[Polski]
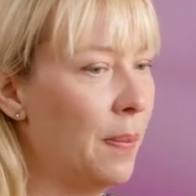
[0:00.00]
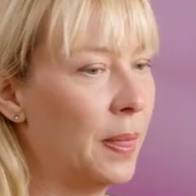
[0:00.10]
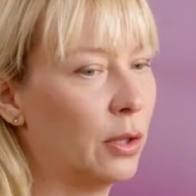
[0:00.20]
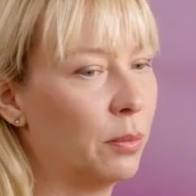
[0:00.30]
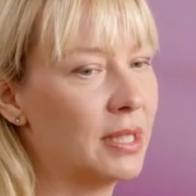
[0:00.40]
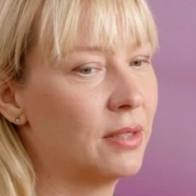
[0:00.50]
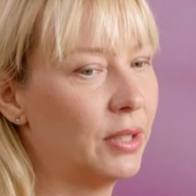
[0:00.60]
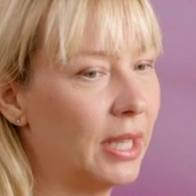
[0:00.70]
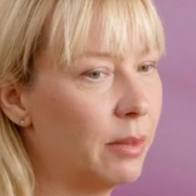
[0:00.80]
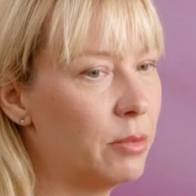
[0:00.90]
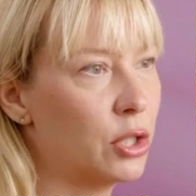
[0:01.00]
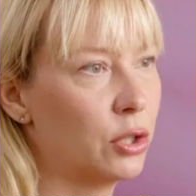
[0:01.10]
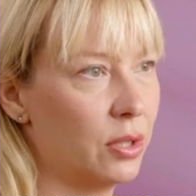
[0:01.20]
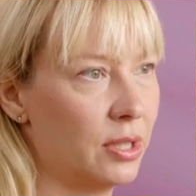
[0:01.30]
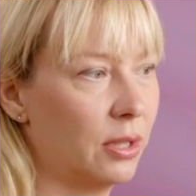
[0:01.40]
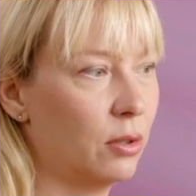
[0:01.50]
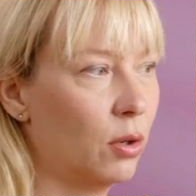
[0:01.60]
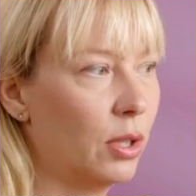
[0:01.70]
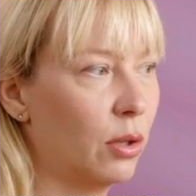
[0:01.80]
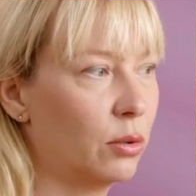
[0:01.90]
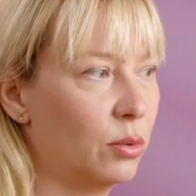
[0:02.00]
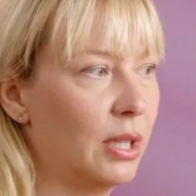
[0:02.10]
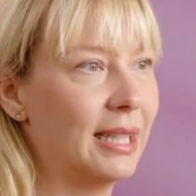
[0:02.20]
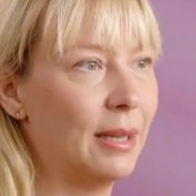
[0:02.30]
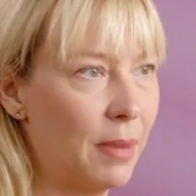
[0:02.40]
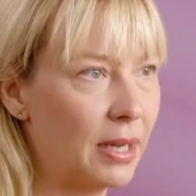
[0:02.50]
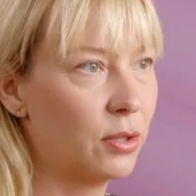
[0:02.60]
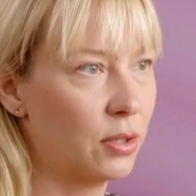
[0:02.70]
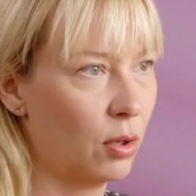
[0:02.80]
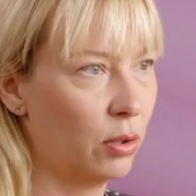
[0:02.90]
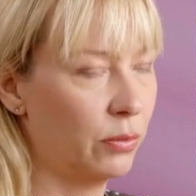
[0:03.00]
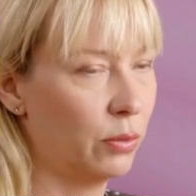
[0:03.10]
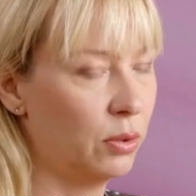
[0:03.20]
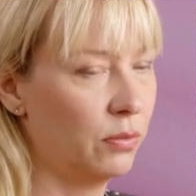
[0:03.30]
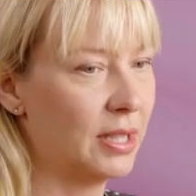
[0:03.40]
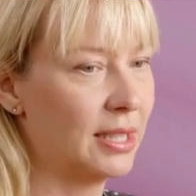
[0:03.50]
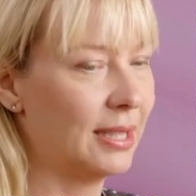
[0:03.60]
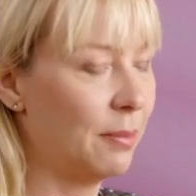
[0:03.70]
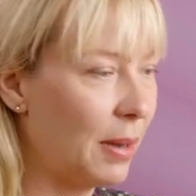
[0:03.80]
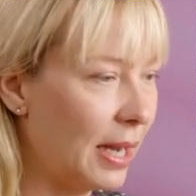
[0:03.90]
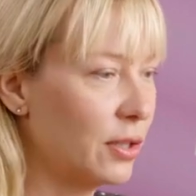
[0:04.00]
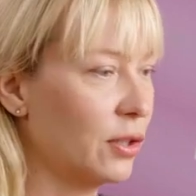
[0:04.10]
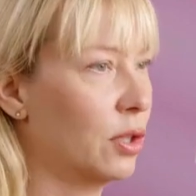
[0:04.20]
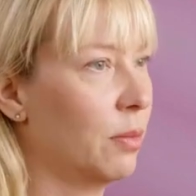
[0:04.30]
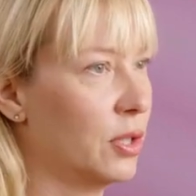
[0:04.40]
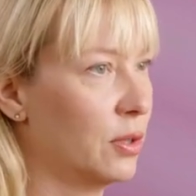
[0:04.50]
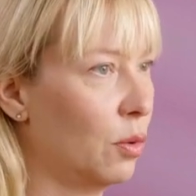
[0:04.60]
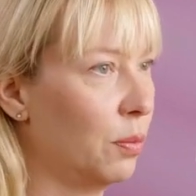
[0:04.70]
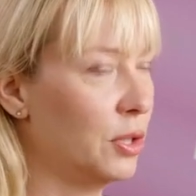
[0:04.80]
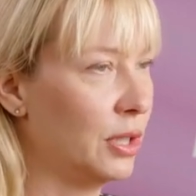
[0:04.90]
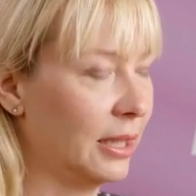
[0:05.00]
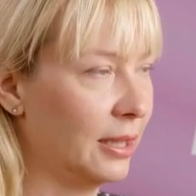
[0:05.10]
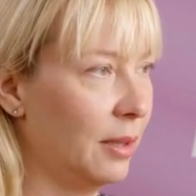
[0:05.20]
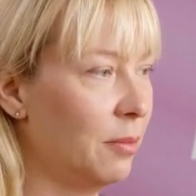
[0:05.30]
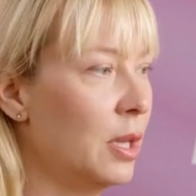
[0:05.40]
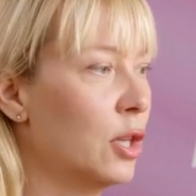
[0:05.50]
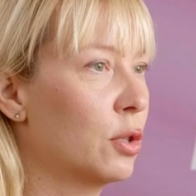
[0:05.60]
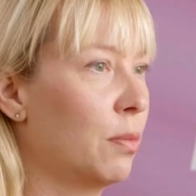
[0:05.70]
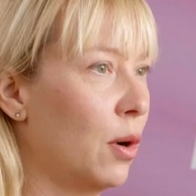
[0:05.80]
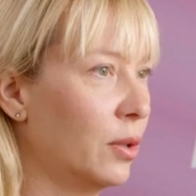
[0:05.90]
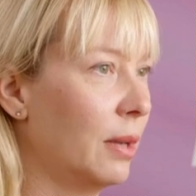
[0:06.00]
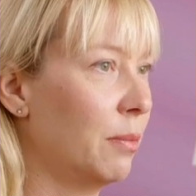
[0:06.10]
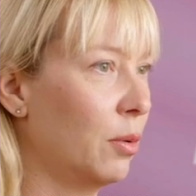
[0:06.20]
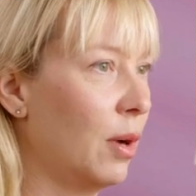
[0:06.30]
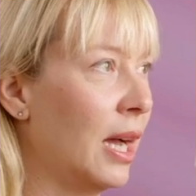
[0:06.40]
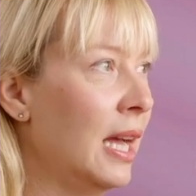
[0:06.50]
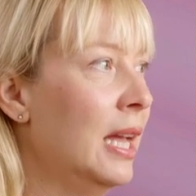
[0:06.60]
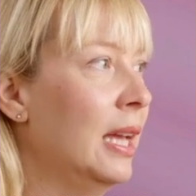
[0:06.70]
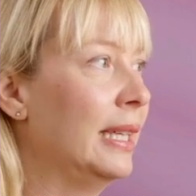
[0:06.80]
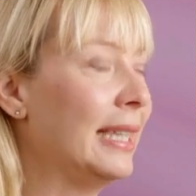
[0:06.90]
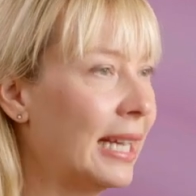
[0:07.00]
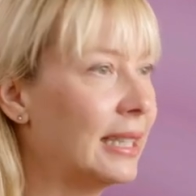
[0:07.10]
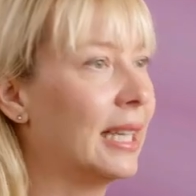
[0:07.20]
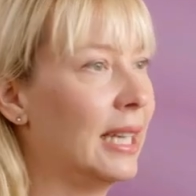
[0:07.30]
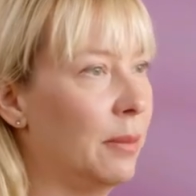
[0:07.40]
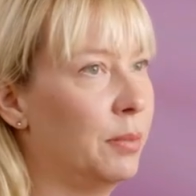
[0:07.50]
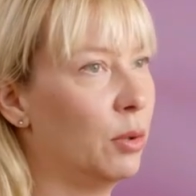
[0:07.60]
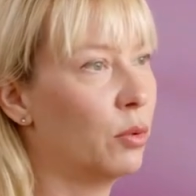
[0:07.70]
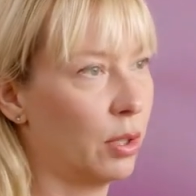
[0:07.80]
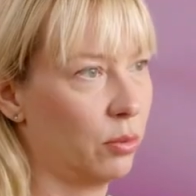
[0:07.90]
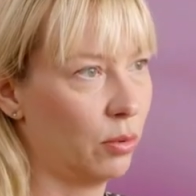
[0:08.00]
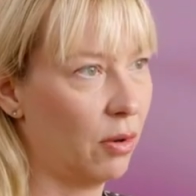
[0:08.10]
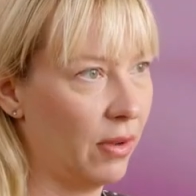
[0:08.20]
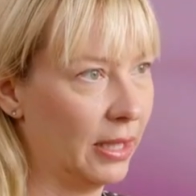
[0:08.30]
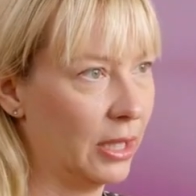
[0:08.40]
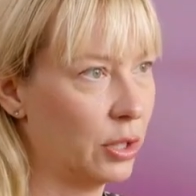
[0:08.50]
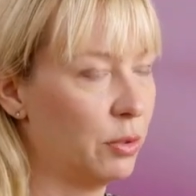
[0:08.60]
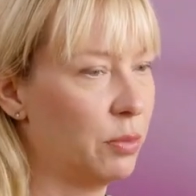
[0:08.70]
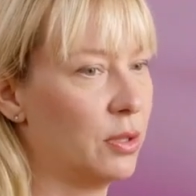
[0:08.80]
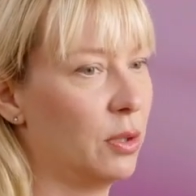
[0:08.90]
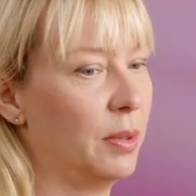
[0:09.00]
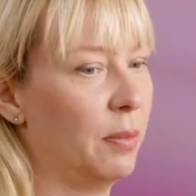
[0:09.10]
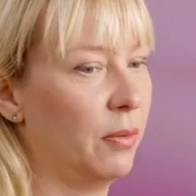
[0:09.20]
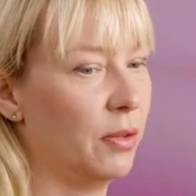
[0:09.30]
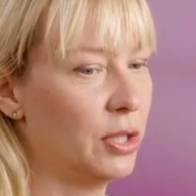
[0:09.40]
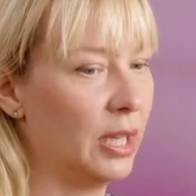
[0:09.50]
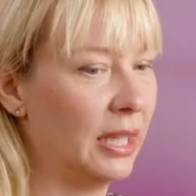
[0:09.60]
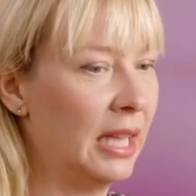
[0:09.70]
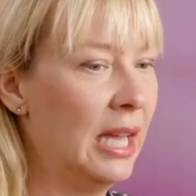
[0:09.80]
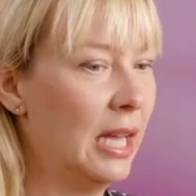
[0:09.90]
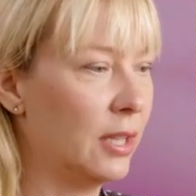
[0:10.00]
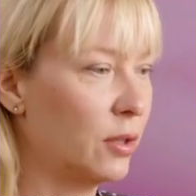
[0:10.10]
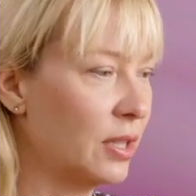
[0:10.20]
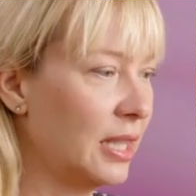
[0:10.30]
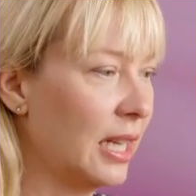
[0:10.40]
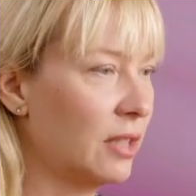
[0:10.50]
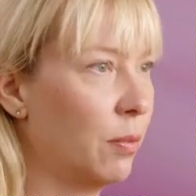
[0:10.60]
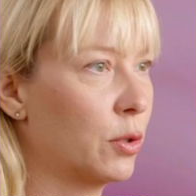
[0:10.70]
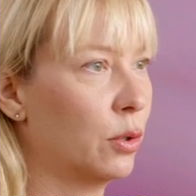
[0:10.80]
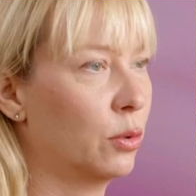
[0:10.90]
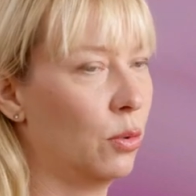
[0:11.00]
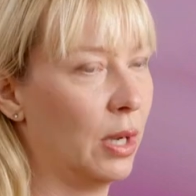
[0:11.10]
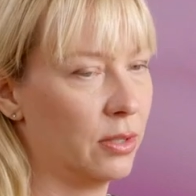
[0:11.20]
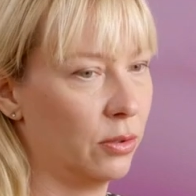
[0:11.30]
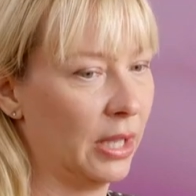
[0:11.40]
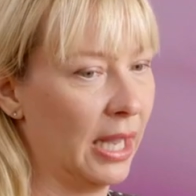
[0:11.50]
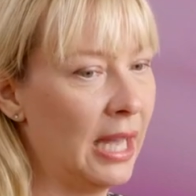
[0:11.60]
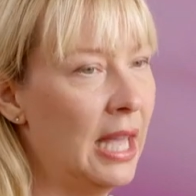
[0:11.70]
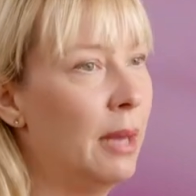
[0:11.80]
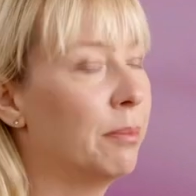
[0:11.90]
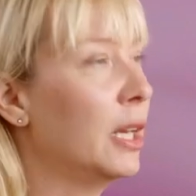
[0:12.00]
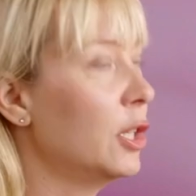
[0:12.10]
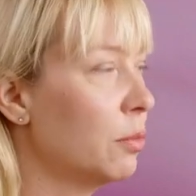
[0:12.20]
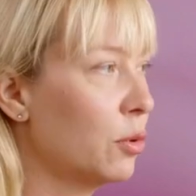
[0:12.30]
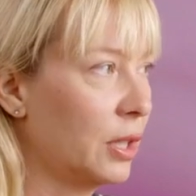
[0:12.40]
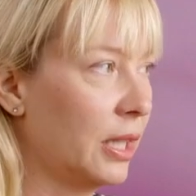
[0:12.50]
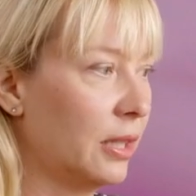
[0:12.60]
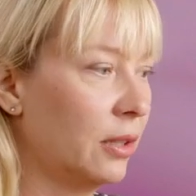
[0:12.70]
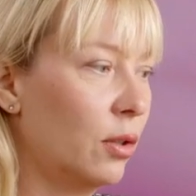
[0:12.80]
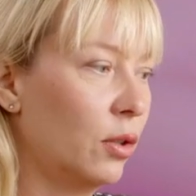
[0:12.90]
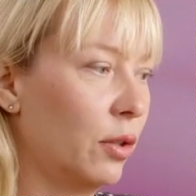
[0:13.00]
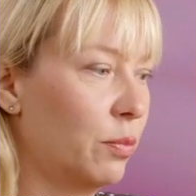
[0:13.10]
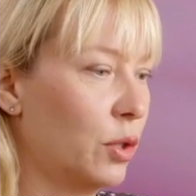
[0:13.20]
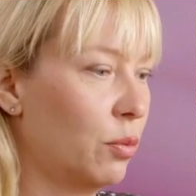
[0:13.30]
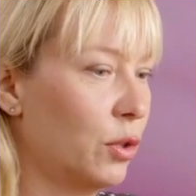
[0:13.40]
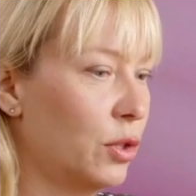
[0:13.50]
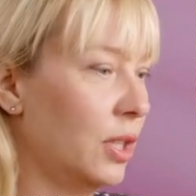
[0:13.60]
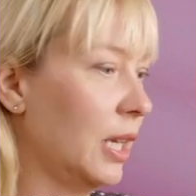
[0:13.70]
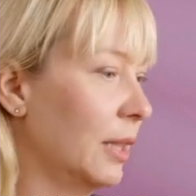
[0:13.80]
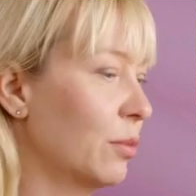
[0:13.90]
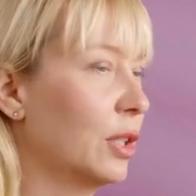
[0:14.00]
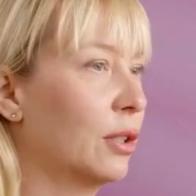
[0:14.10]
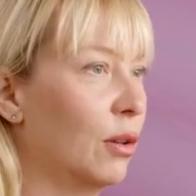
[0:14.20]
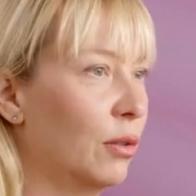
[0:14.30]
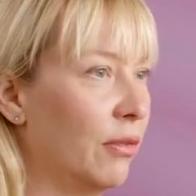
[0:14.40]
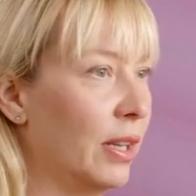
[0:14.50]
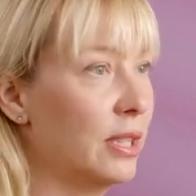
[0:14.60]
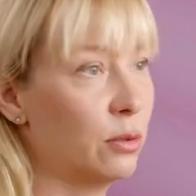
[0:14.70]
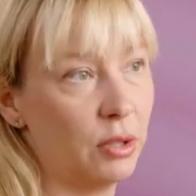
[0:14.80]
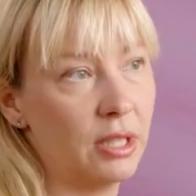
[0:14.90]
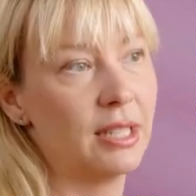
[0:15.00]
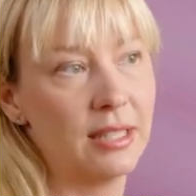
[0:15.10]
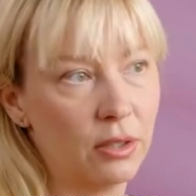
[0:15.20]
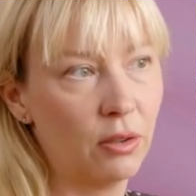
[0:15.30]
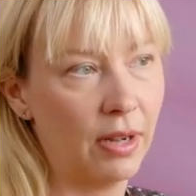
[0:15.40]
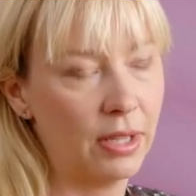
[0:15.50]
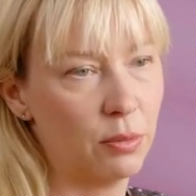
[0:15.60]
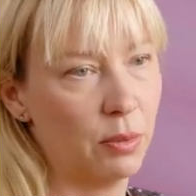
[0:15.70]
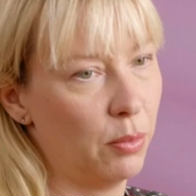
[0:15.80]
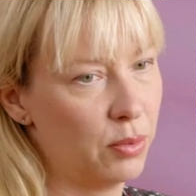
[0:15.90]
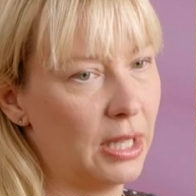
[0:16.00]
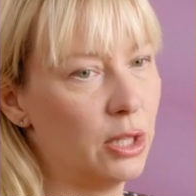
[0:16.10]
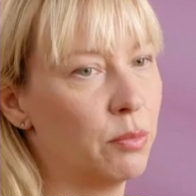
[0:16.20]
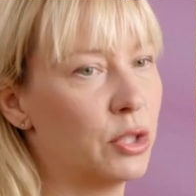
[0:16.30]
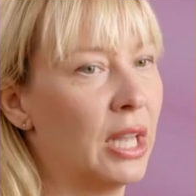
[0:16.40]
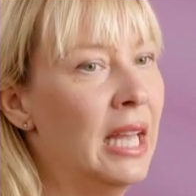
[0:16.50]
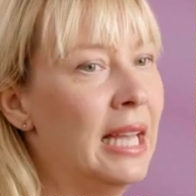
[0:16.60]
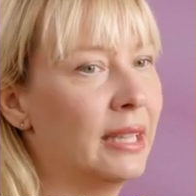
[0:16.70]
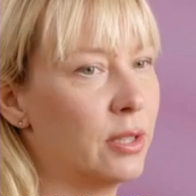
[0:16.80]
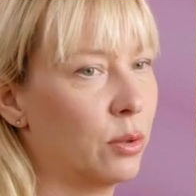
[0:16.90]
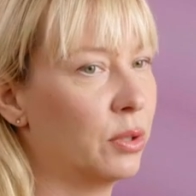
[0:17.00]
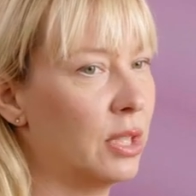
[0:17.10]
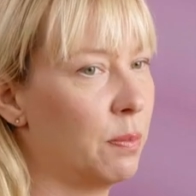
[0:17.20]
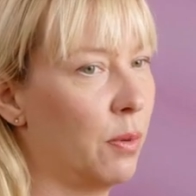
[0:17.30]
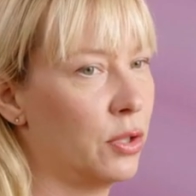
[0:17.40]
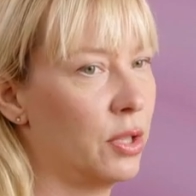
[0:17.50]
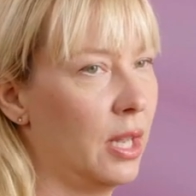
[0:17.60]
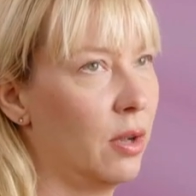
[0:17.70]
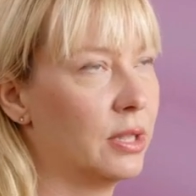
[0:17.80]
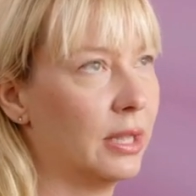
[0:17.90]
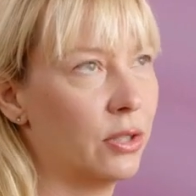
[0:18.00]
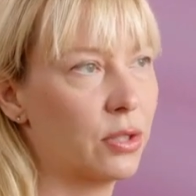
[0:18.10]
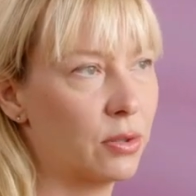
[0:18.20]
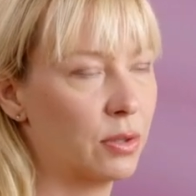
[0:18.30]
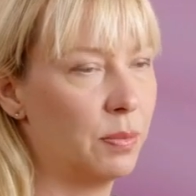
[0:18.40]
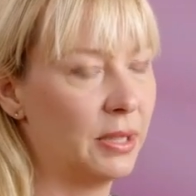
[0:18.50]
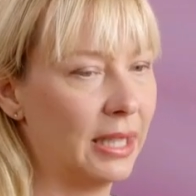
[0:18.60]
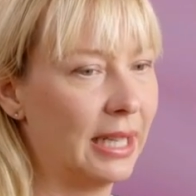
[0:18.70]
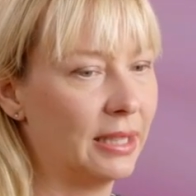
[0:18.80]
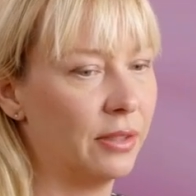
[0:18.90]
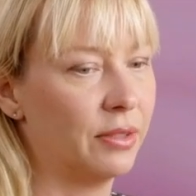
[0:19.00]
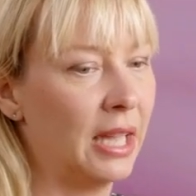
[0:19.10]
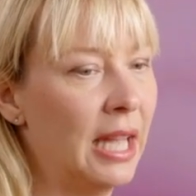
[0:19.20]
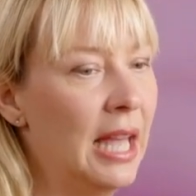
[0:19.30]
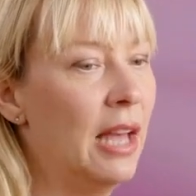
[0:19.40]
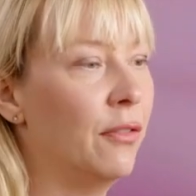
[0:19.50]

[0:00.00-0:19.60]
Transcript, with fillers: Natomiast wydaje mi się, że to jest technologia, od której nie bardzo jest odwrót, więc tym bardziej trzeba się skupić na tym, żeby ona była jak najlepiej ukierunkowana, żebyśmy sobie powiedzieli, co jest dla nas w porządku, a co nie. Mieliśmy już takie technologie, technologie w przeszłości, jak na przykład klonowanie, z których zrezygnowaliśmy, bo uznaliśmy, że te skutki społeczne ostatecznie są zbyt negatywne.